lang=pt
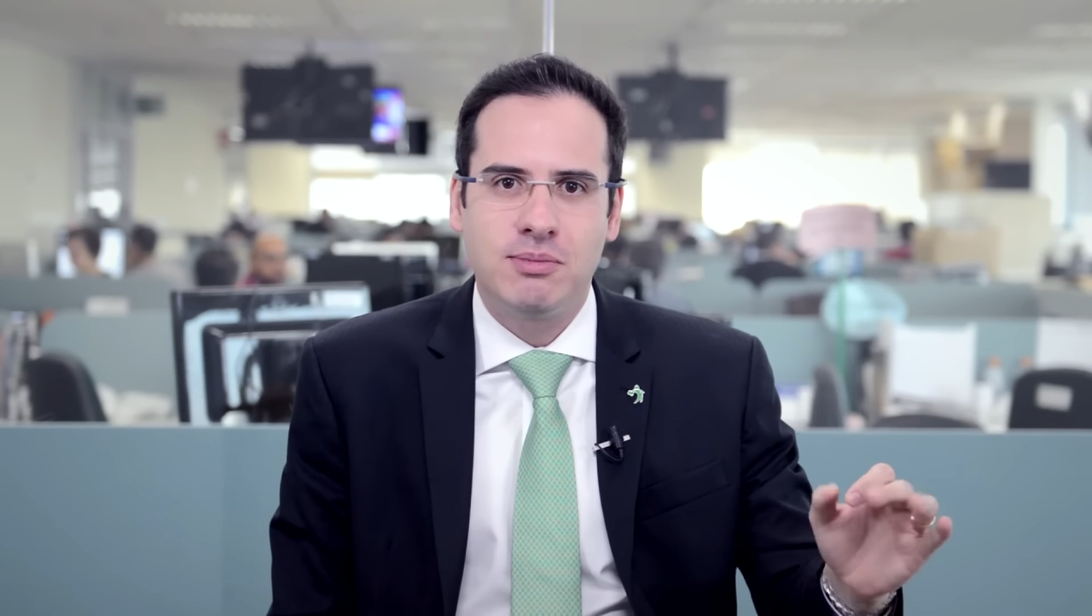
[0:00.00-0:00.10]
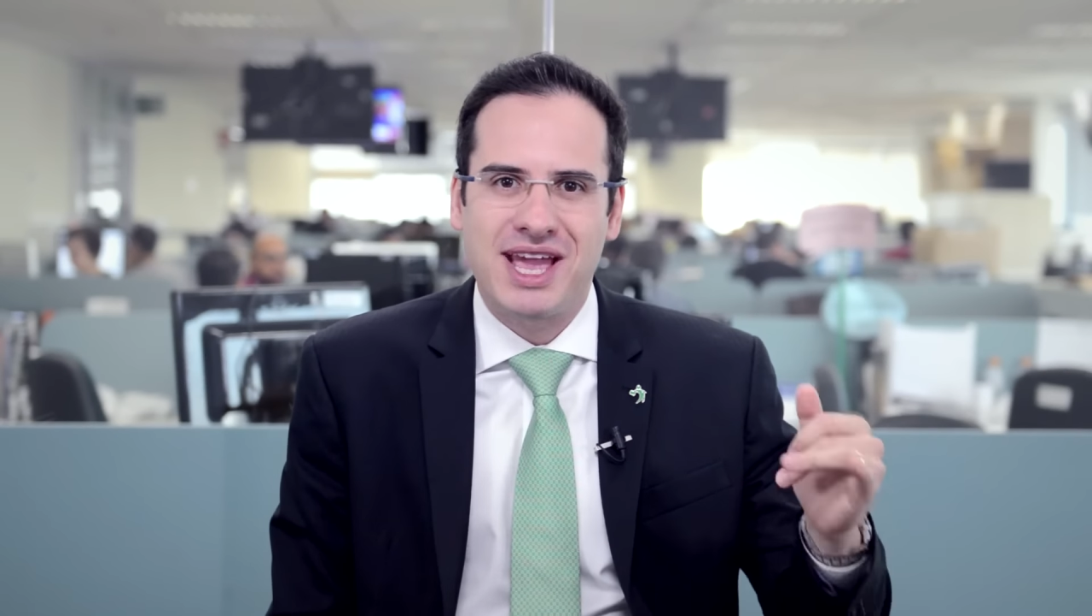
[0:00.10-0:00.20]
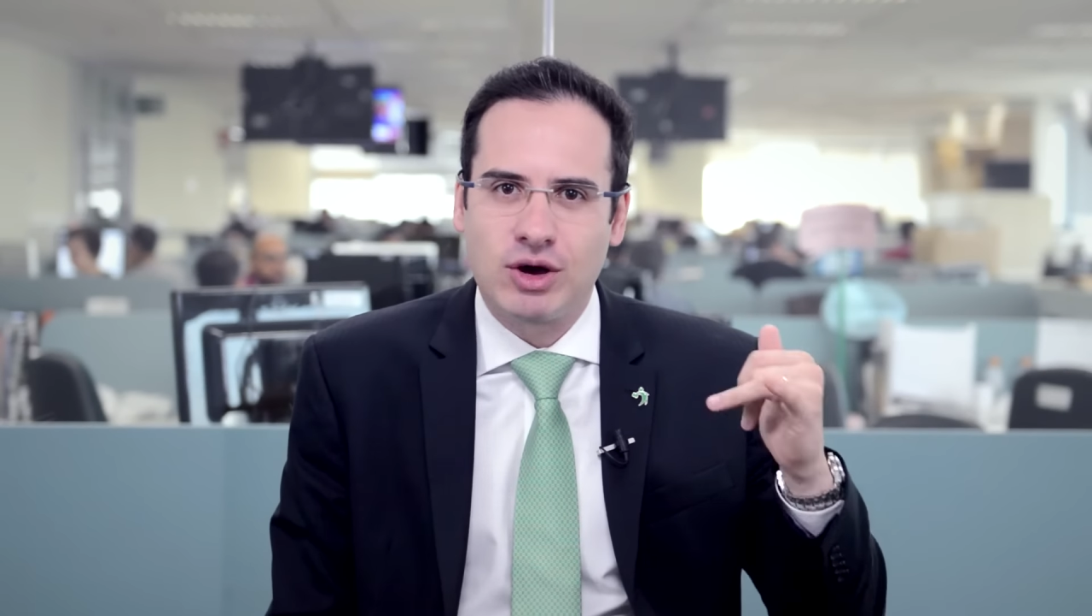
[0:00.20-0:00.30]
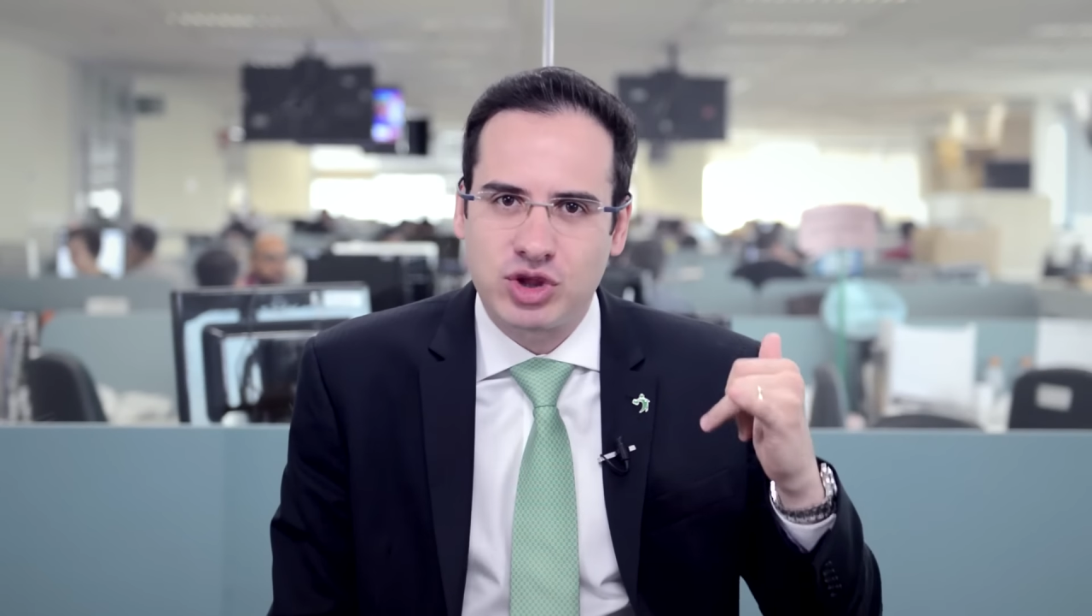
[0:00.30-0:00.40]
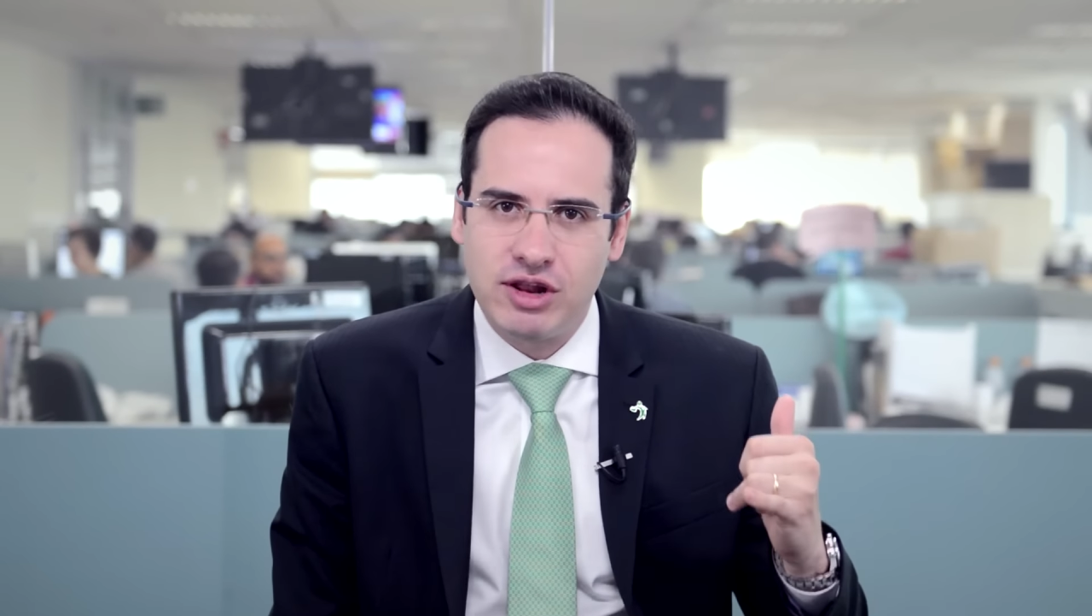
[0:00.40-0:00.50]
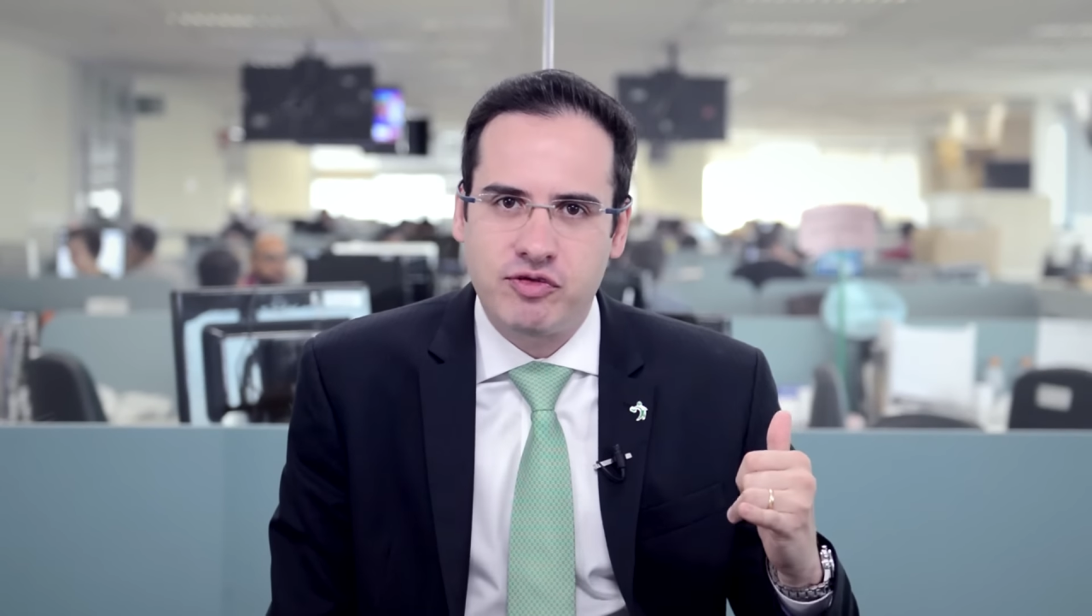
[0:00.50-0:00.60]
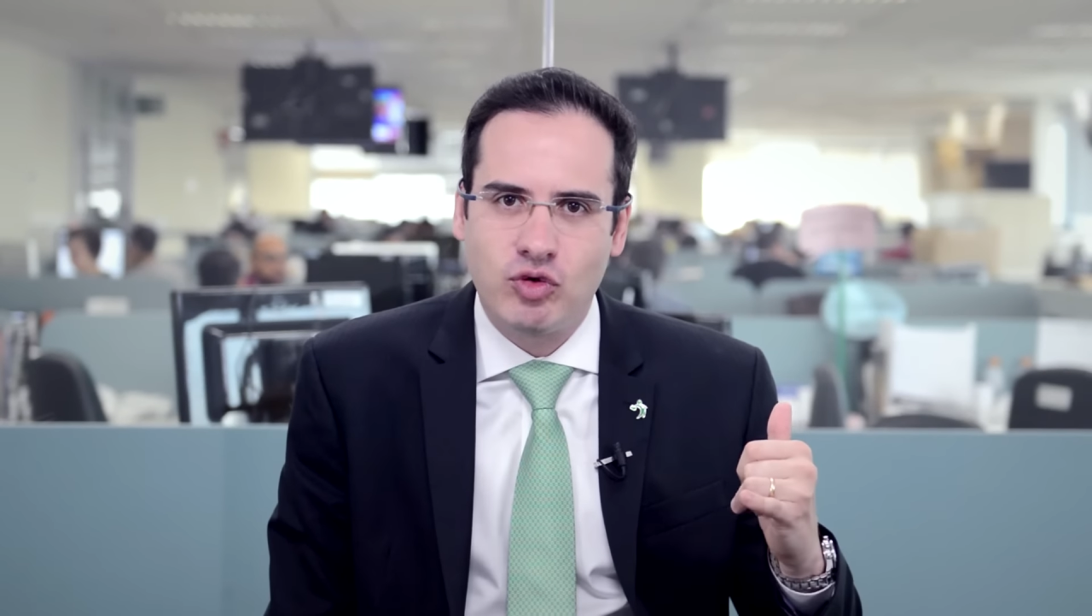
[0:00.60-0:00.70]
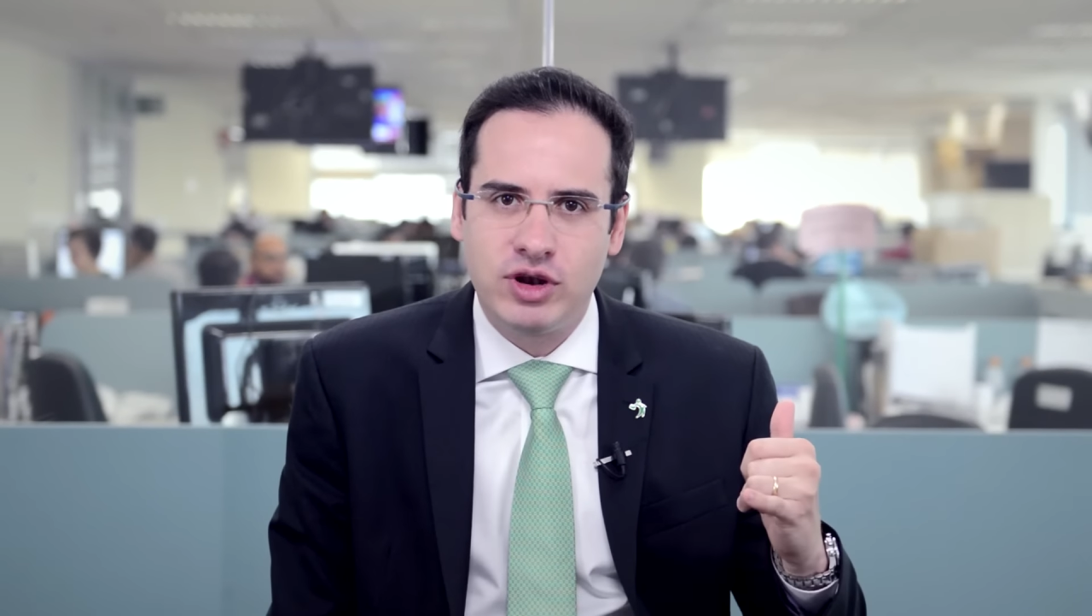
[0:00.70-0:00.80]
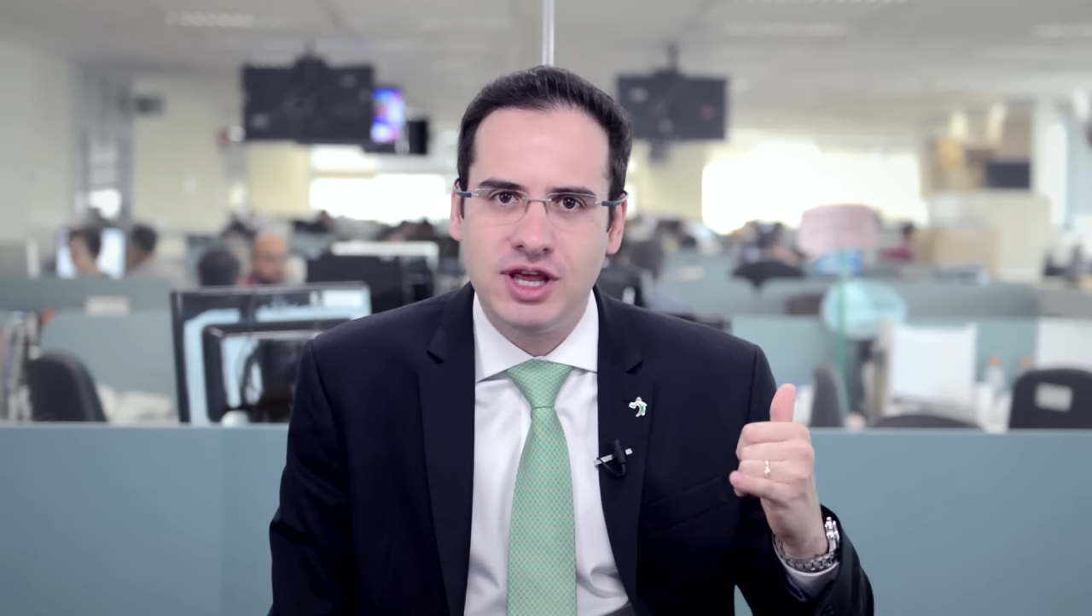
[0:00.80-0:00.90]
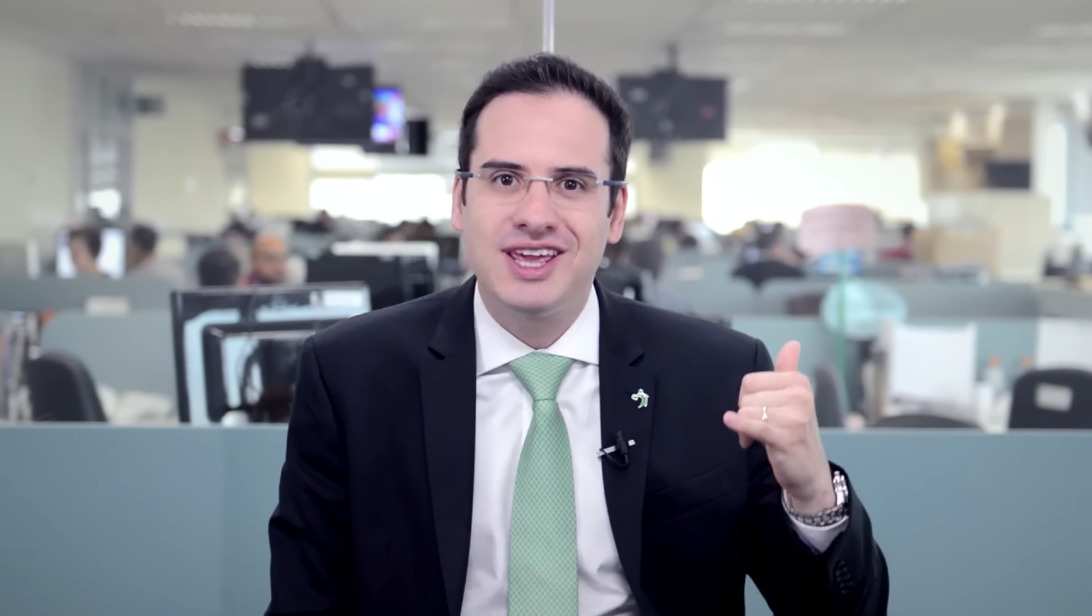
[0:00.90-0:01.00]
pegar o
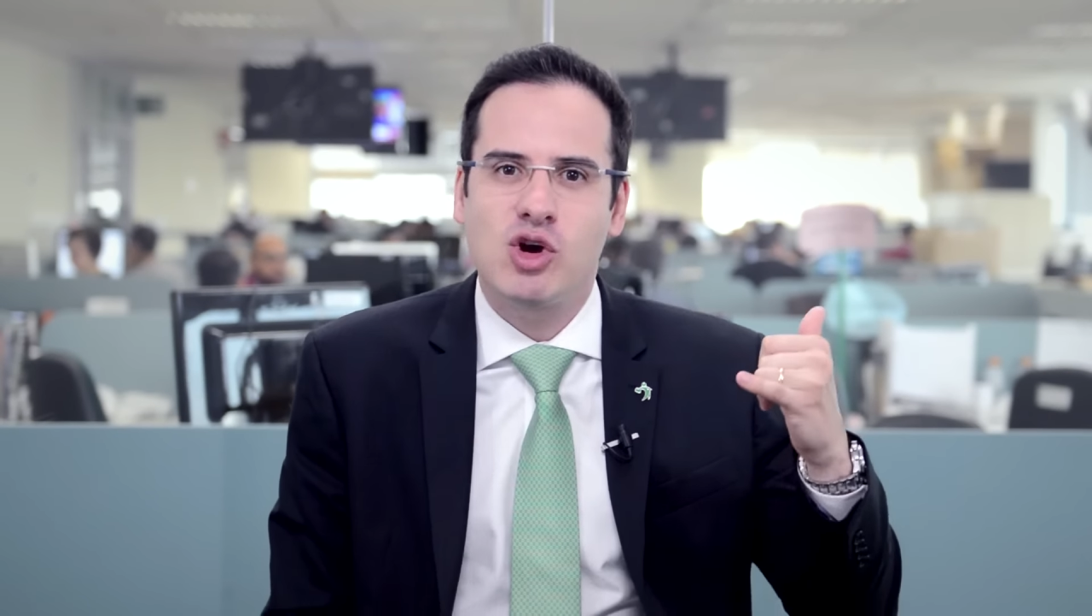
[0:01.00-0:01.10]
telefone